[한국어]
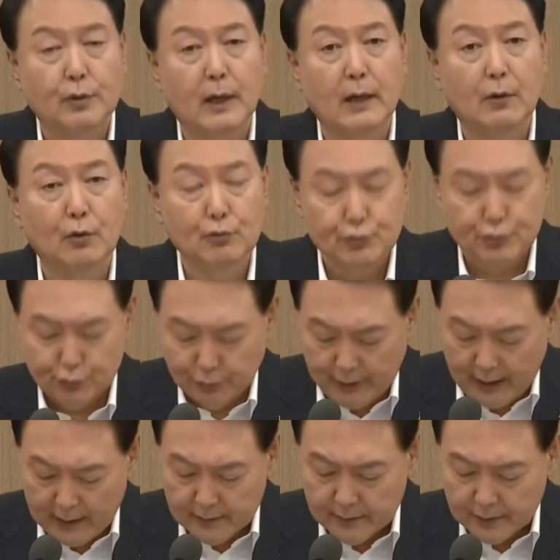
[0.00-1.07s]
국가
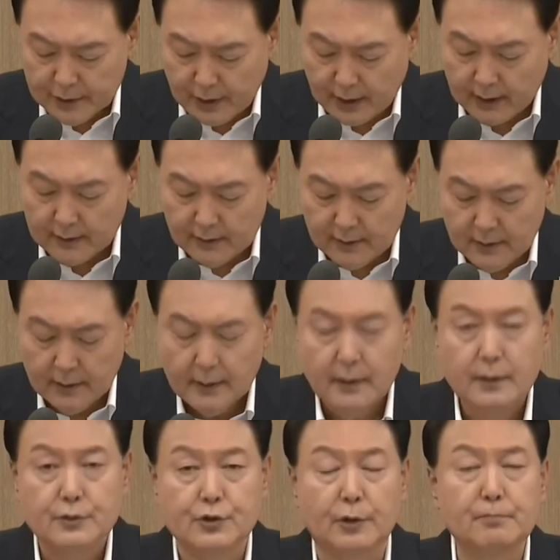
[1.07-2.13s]
홍수 대응 체계를
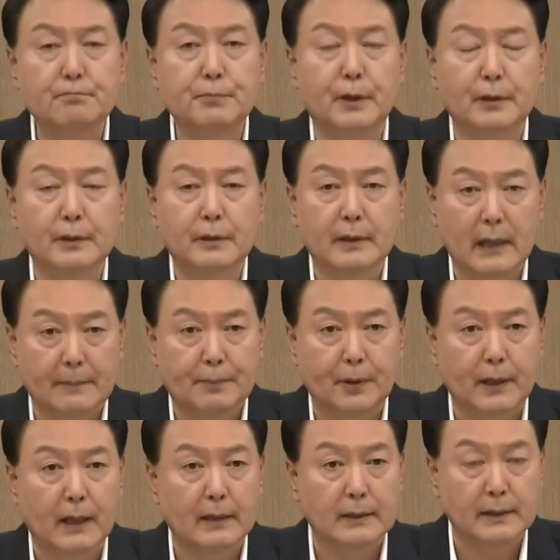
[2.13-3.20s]
전면
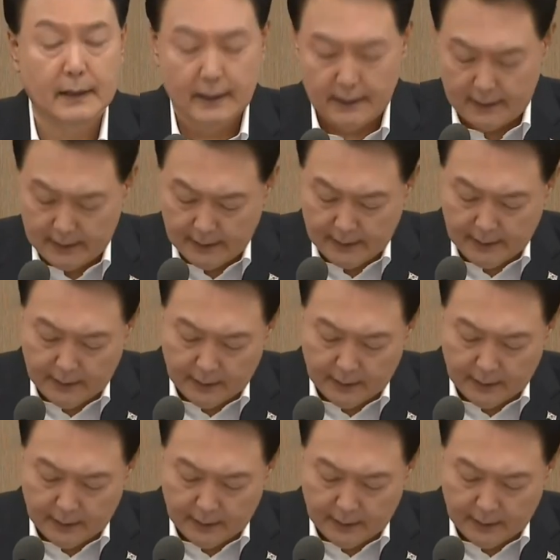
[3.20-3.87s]
개편하는데